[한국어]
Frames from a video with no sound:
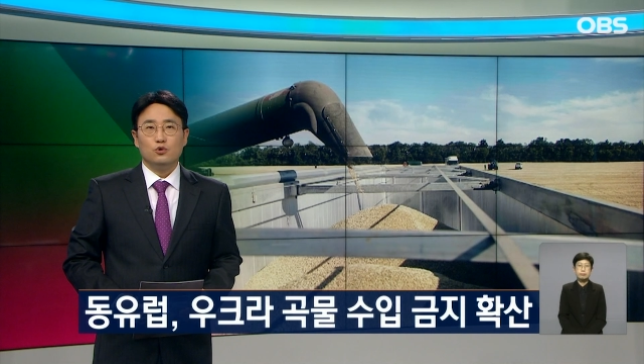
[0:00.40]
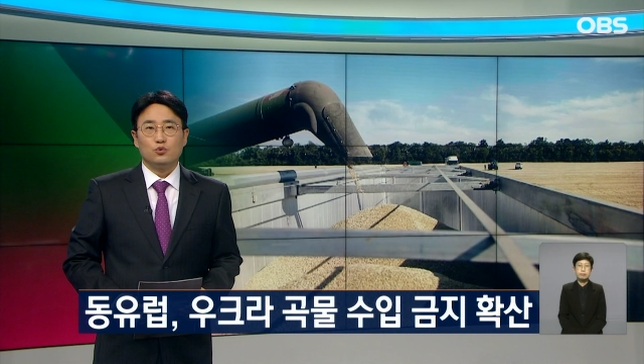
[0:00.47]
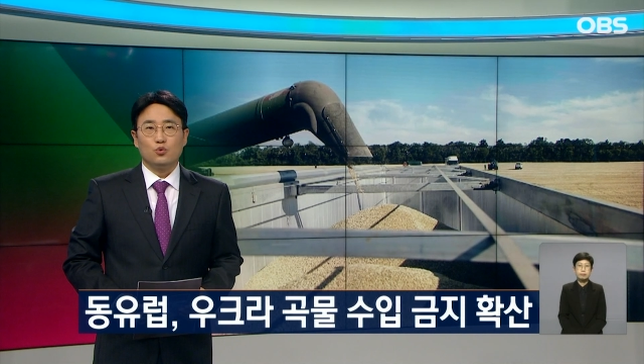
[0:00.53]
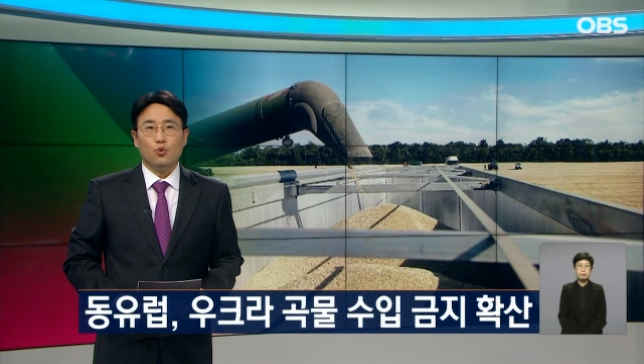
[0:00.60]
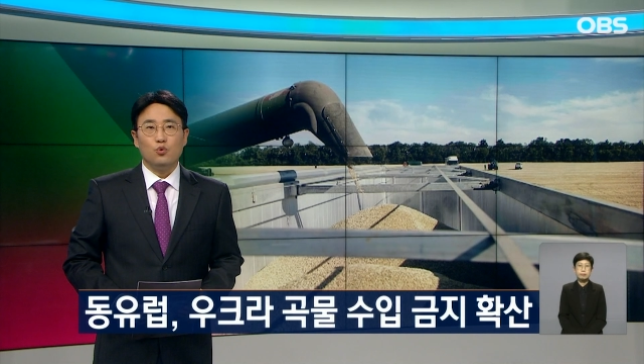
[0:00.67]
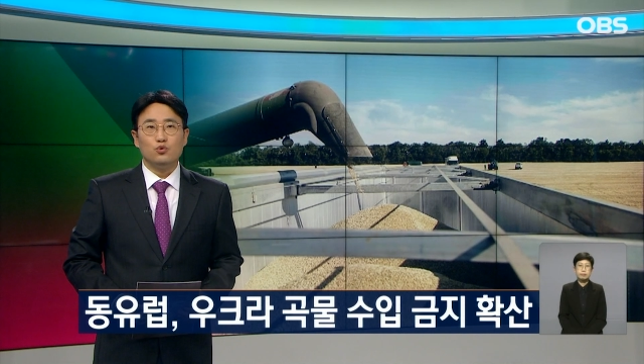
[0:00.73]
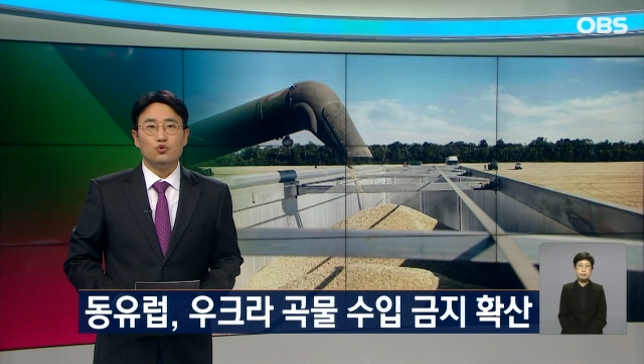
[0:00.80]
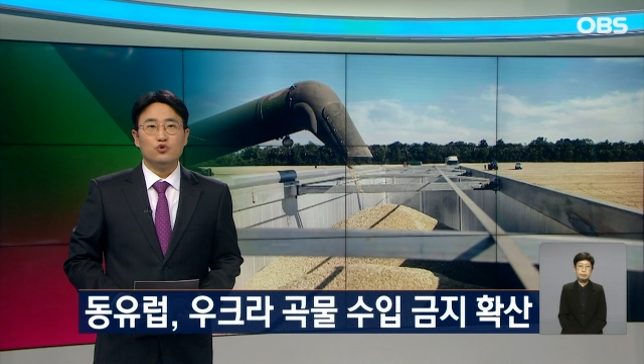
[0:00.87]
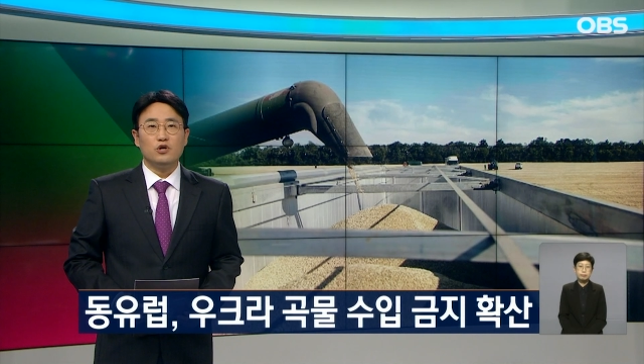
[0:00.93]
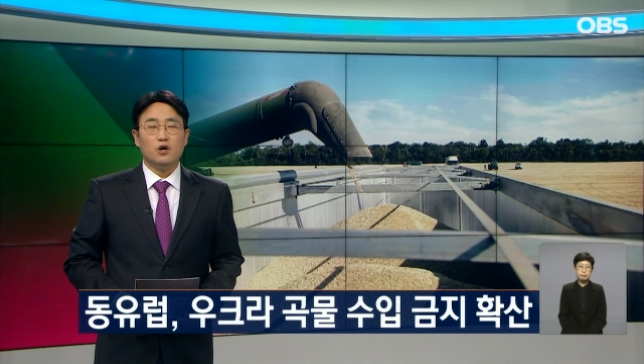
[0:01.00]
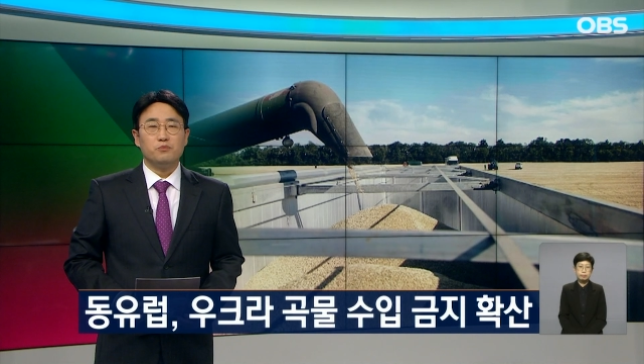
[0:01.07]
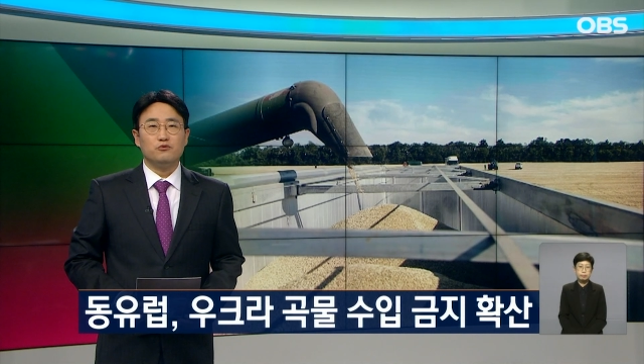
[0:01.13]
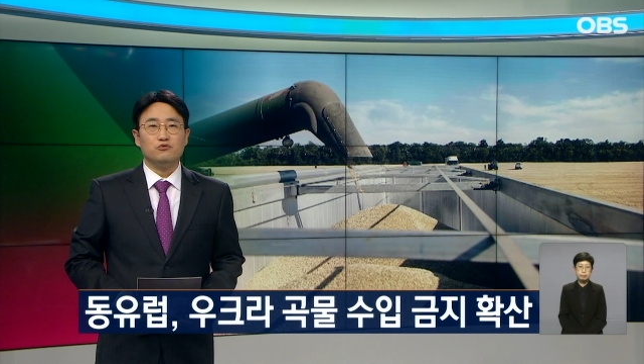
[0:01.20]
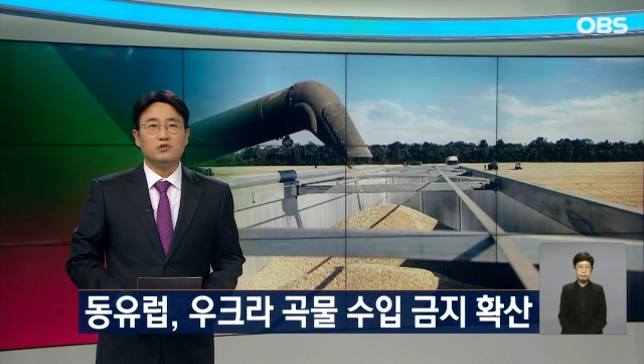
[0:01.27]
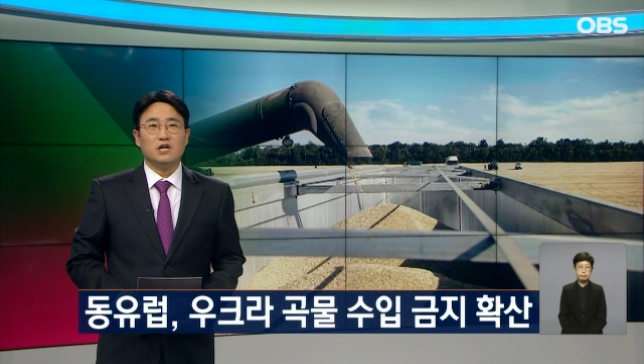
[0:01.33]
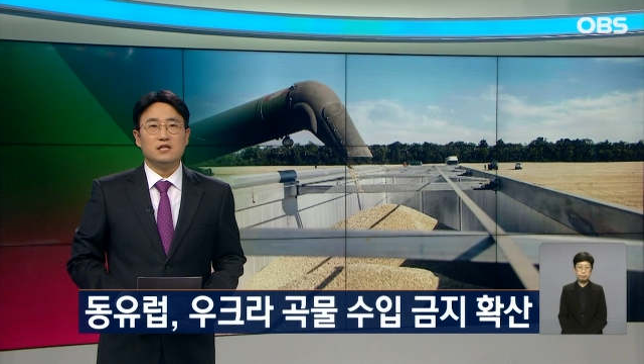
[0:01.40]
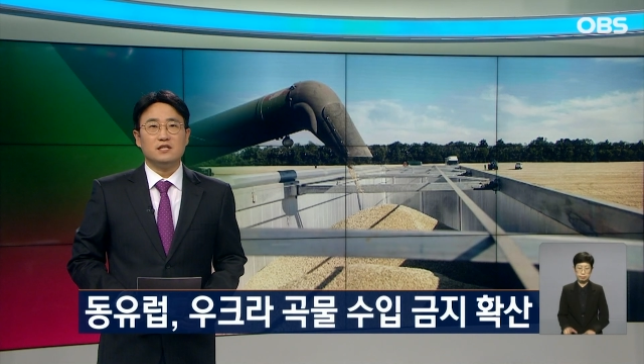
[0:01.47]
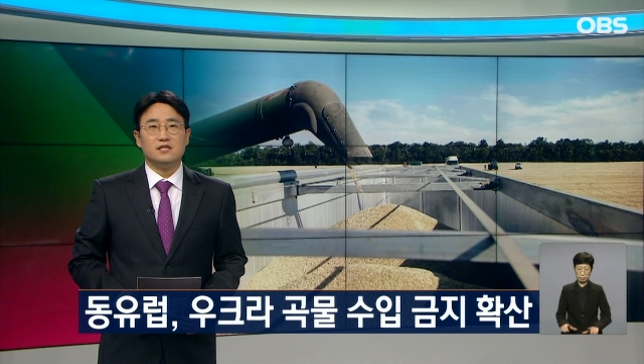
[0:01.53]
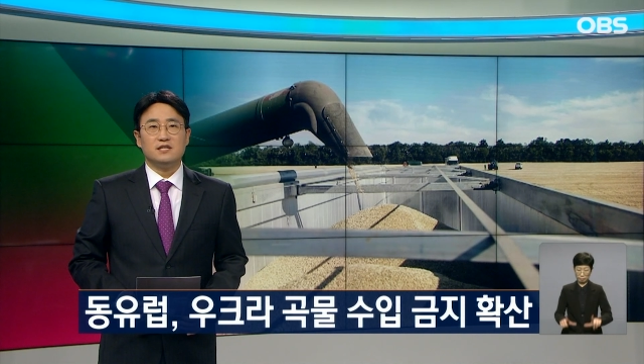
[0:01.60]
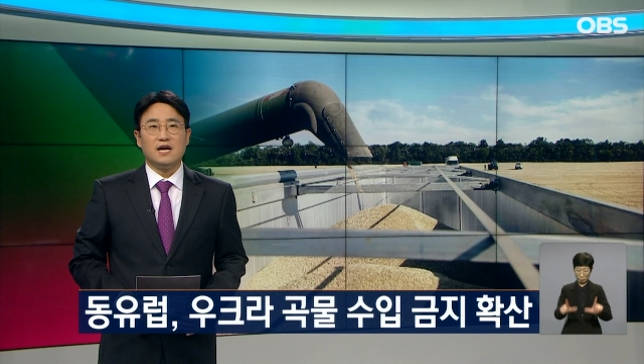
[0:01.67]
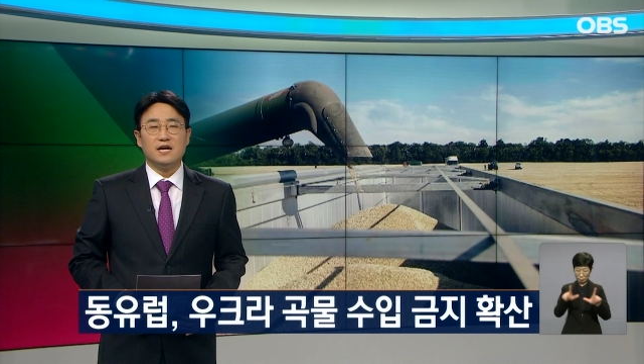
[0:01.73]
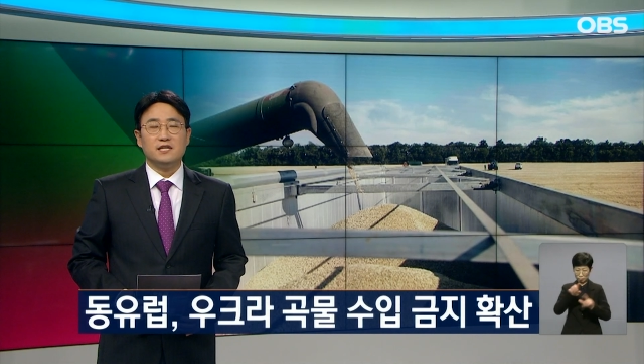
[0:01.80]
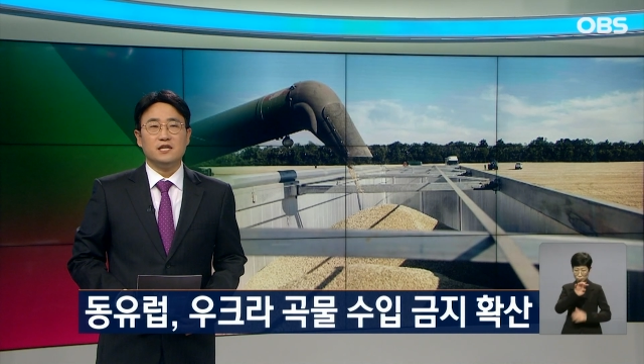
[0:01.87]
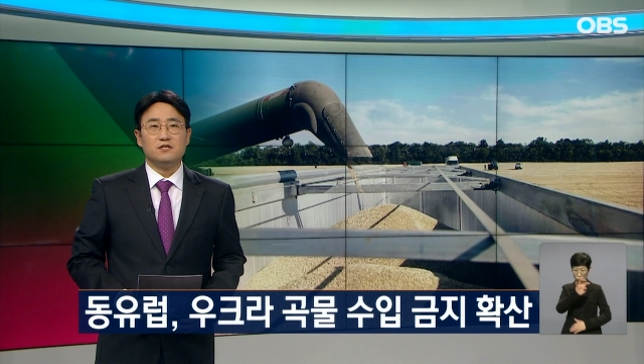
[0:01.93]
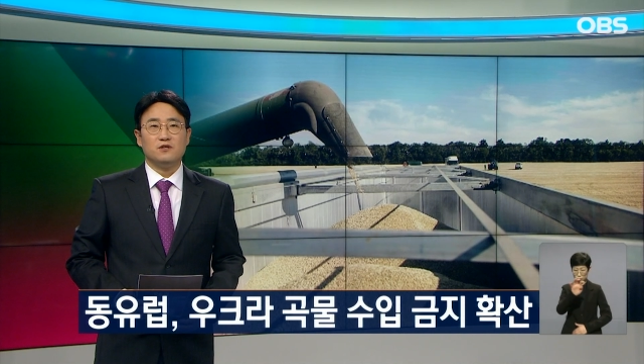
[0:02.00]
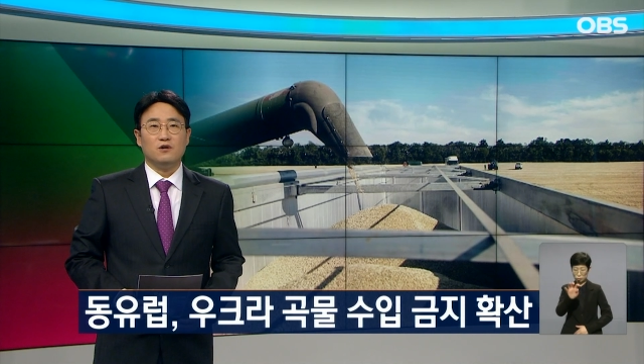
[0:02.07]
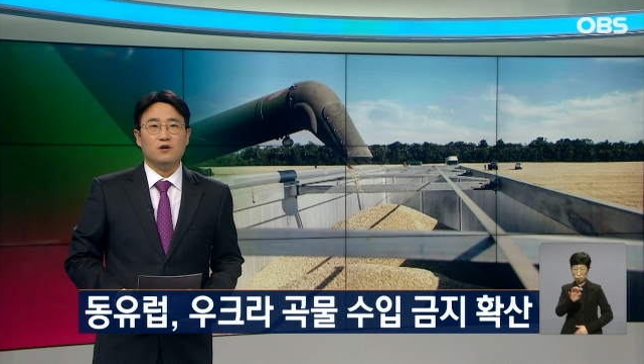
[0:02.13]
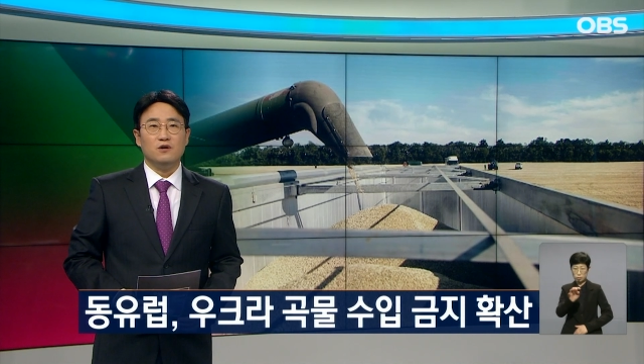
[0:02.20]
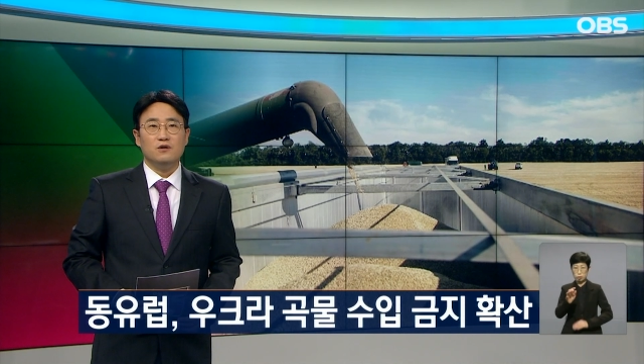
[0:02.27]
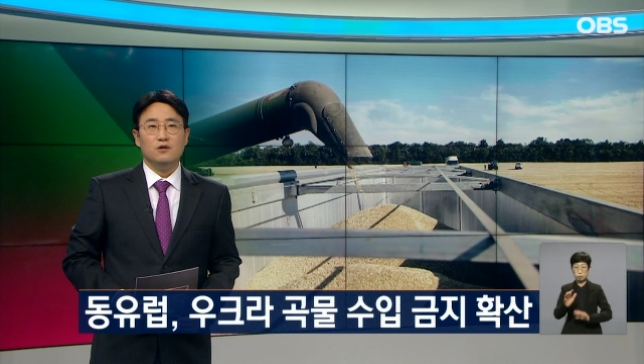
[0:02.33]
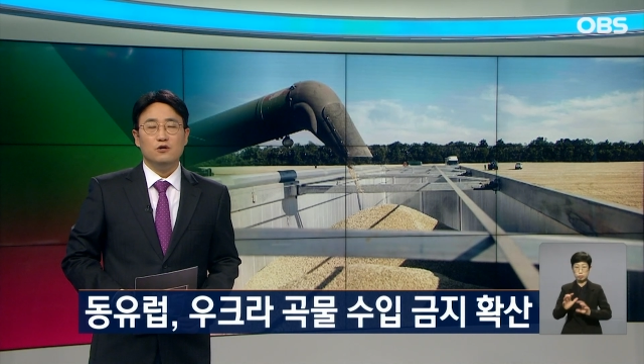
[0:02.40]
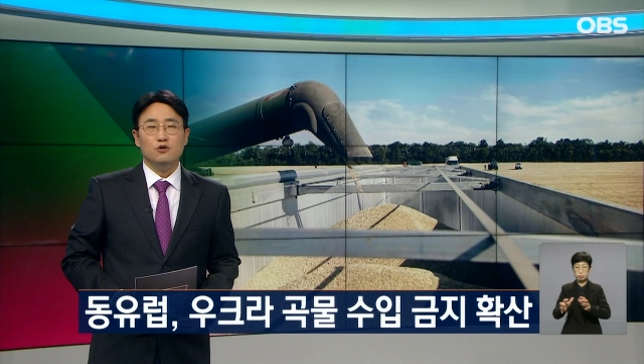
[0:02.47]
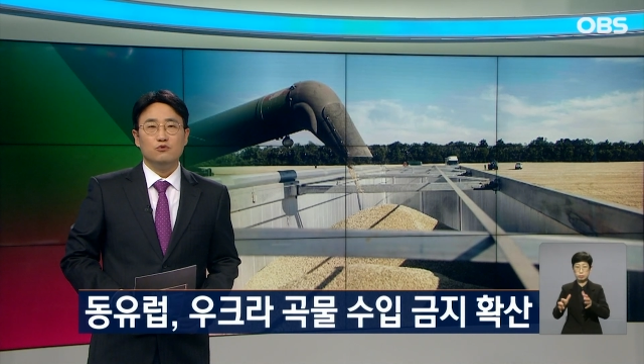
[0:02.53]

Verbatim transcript: 동유럽 국가들 사이에서